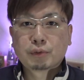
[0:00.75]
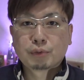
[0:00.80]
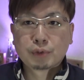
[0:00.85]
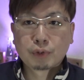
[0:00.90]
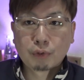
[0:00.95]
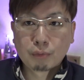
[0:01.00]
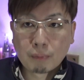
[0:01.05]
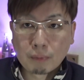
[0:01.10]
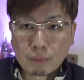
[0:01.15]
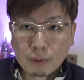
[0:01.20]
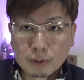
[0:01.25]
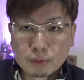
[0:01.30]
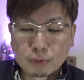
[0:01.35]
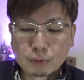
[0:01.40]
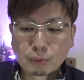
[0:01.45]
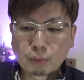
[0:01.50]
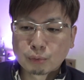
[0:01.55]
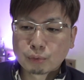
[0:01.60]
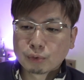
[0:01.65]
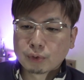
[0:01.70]
こんにちは、こんばんは。と
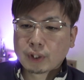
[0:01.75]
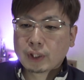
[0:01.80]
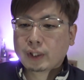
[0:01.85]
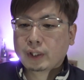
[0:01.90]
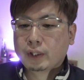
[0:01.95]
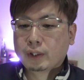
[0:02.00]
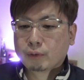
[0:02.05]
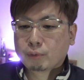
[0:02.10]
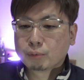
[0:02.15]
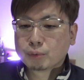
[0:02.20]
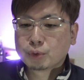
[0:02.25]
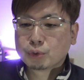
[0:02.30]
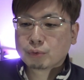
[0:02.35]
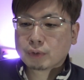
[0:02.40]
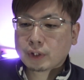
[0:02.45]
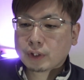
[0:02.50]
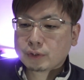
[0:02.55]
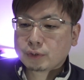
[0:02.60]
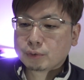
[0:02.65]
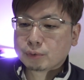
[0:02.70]
いうことで、今週
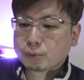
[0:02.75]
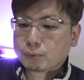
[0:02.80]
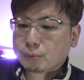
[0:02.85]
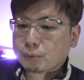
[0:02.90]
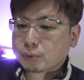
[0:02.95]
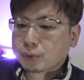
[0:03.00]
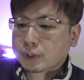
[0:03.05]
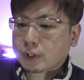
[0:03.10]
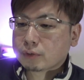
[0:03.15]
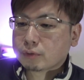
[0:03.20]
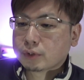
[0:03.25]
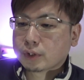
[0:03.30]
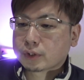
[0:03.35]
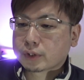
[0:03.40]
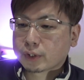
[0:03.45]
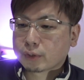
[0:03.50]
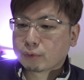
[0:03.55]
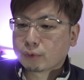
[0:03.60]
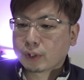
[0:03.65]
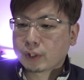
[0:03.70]
はね、重賞4つあるんで
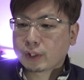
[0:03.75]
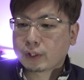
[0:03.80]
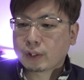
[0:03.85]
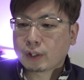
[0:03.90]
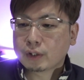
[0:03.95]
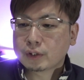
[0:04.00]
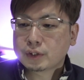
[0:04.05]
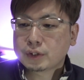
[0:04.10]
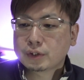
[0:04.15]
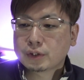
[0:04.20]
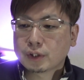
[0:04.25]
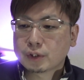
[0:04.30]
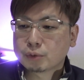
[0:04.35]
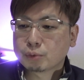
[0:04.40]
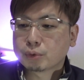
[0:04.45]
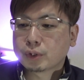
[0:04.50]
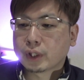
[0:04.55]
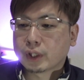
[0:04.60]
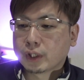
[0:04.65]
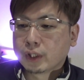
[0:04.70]
すけど、阪神大
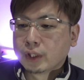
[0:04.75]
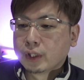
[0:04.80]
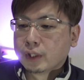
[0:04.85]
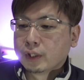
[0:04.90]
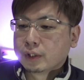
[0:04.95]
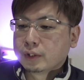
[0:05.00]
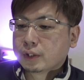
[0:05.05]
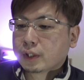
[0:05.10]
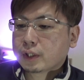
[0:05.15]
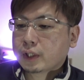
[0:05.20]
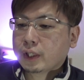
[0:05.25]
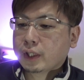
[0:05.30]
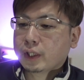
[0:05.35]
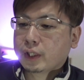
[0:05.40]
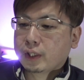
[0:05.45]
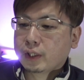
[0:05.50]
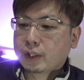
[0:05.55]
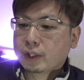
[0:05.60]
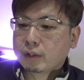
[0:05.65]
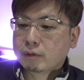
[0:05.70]
賞典だ
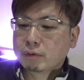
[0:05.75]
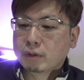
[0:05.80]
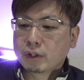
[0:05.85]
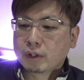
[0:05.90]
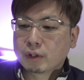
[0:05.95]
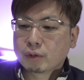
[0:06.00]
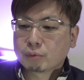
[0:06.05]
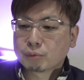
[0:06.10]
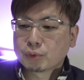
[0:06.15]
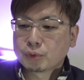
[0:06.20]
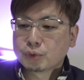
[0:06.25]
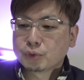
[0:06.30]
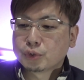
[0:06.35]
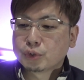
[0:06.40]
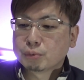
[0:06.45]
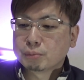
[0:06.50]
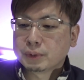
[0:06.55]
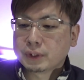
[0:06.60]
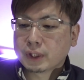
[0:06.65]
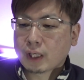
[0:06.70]
け、この
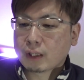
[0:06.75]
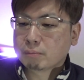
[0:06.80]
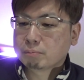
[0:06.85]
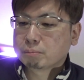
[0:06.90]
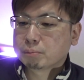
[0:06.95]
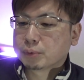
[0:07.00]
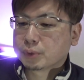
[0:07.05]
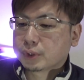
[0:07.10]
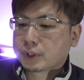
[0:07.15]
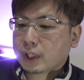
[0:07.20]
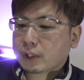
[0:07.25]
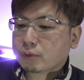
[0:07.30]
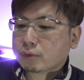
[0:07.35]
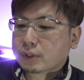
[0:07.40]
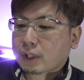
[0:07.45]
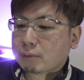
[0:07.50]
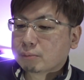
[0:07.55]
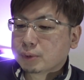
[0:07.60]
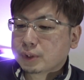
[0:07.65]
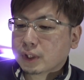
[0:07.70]
YouTube にアップして、あと
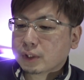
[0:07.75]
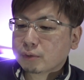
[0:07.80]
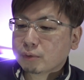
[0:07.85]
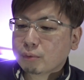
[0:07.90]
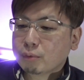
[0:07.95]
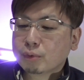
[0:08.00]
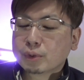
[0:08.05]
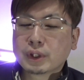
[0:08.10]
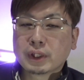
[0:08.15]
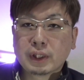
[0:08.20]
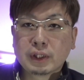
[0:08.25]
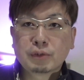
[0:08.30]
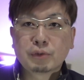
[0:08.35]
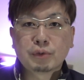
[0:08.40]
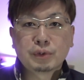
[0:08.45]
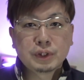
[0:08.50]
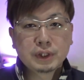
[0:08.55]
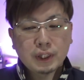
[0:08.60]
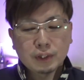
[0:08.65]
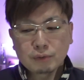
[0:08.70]
サブチャンの方でね、ちょっ
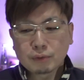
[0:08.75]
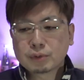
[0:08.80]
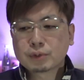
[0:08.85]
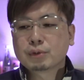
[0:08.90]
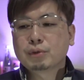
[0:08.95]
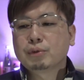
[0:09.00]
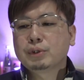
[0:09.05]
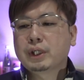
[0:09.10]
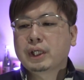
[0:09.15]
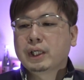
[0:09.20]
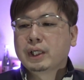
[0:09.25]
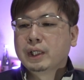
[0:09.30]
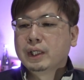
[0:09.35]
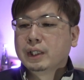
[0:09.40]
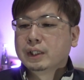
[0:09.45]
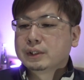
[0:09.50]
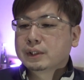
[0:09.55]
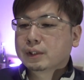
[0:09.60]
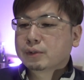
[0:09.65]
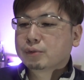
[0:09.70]
と時間の都合で、
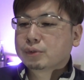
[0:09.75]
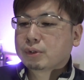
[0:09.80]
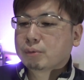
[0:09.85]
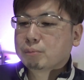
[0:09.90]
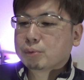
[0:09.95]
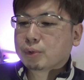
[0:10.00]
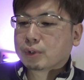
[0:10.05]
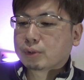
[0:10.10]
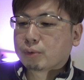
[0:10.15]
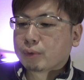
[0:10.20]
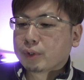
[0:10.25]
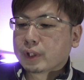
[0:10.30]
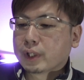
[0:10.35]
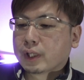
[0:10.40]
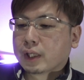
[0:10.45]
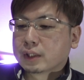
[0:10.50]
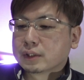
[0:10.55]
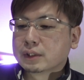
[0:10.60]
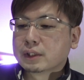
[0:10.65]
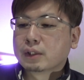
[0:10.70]
ちゃんとしたものが取れない
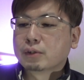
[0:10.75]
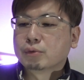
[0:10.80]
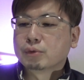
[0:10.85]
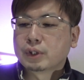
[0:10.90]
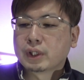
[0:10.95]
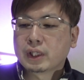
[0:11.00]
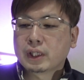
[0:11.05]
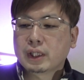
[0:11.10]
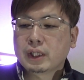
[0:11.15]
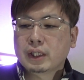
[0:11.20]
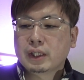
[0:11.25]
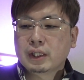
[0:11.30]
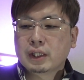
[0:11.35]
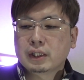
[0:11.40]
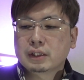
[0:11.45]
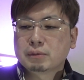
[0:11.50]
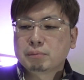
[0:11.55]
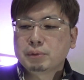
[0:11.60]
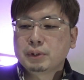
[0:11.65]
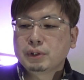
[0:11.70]
はずなの
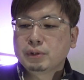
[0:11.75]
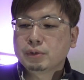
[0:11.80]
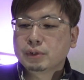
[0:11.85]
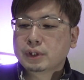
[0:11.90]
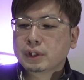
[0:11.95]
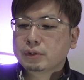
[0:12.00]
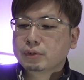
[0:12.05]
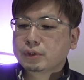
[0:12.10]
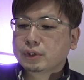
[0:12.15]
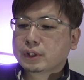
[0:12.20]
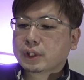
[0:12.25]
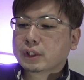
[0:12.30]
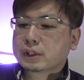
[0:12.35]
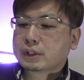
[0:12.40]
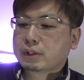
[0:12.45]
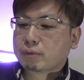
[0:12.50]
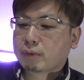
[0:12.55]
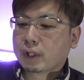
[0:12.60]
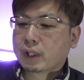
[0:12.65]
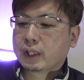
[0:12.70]
で、スプリングステークスに関
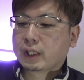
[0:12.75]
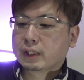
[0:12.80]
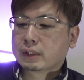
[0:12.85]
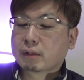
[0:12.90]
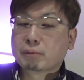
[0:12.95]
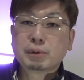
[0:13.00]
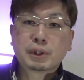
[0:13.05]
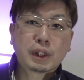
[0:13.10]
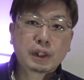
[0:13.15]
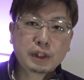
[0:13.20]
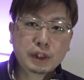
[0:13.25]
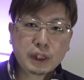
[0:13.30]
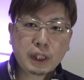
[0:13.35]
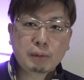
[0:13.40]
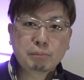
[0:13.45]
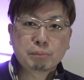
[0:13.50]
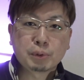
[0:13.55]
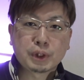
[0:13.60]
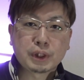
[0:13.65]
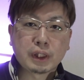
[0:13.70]
しては、サブチャンに
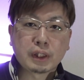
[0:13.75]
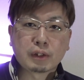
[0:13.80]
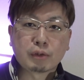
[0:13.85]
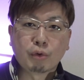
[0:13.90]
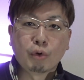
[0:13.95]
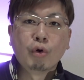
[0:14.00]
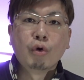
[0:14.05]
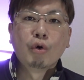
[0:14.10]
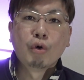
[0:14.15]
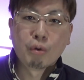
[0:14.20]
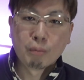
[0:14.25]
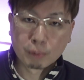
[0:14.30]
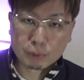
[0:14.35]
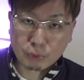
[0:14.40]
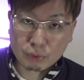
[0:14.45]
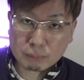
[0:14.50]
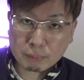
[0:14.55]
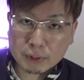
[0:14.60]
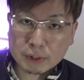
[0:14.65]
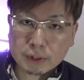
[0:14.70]
アップしたいなと思っ
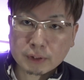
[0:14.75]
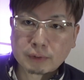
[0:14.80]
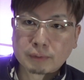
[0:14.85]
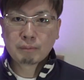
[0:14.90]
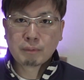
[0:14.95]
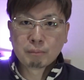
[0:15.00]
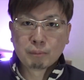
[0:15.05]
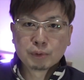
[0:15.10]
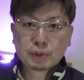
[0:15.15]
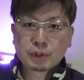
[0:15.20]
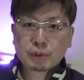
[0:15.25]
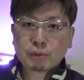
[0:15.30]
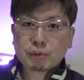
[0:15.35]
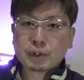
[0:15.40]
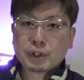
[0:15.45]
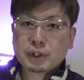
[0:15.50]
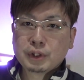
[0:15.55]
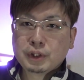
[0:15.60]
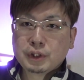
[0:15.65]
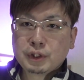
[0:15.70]
ております。今、もちろん
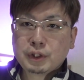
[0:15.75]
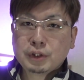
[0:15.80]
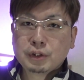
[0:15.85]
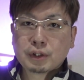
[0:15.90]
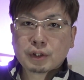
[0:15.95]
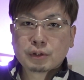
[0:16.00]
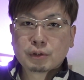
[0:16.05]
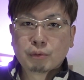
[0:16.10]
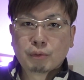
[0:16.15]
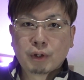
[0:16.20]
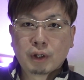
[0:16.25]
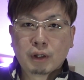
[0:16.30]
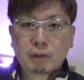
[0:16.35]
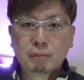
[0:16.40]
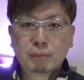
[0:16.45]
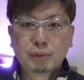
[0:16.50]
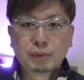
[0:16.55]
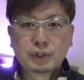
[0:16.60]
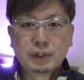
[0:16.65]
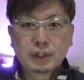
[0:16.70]
ね、人気になるのは、
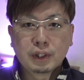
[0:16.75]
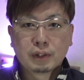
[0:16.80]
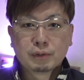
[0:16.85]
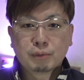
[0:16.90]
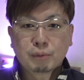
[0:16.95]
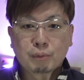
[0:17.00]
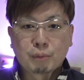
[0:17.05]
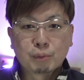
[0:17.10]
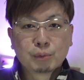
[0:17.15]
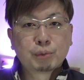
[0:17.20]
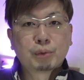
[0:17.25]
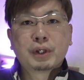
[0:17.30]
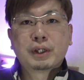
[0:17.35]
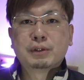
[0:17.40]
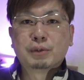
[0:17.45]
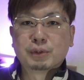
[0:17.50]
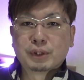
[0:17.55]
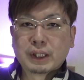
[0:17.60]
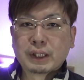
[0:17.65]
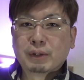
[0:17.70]
もう、コ
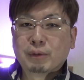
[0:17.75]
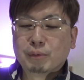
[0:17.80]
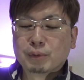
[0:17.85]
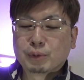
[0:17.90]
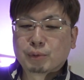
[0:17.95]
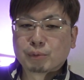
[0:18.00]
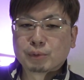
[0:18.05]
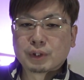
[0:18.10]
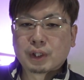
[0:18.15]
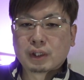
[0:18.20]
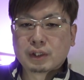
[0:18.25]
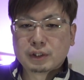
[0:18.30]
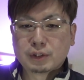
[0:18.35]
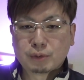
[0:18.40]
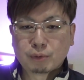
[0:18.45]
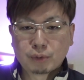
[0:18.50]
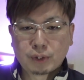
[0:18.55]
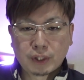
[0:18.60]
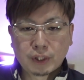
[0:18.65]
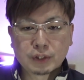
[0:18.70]
ントレールをね、追い込んだ
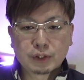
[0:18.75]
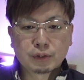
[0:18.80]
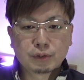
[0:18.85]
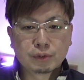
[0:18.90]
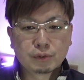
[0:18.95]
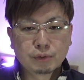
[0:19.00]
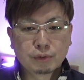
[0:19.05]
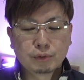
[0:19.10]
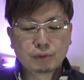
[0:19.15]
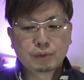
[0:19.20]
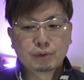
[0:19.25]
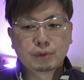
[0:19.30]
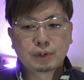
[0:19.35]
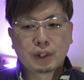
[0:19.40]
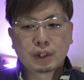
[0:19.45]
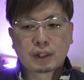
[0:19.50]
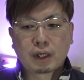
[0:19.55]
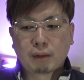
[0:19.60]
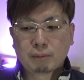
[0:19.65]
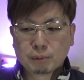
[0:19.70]
アリストテレス
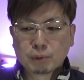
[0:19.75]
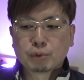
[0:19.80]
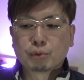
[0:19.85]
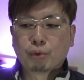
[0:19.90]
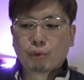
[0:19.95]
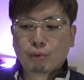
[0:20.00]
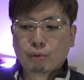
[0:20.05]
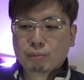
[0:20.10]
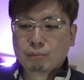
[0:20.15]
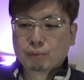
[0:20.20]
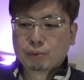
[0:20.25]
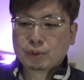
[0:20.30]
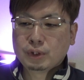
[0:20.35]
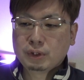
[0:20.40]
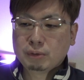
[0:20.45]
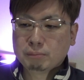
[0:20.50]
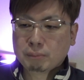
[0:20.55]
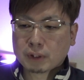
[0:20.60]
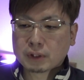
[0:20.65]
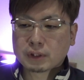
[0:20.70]
が被ると思
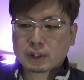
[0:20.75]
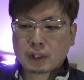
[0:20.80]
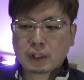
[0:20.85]
います。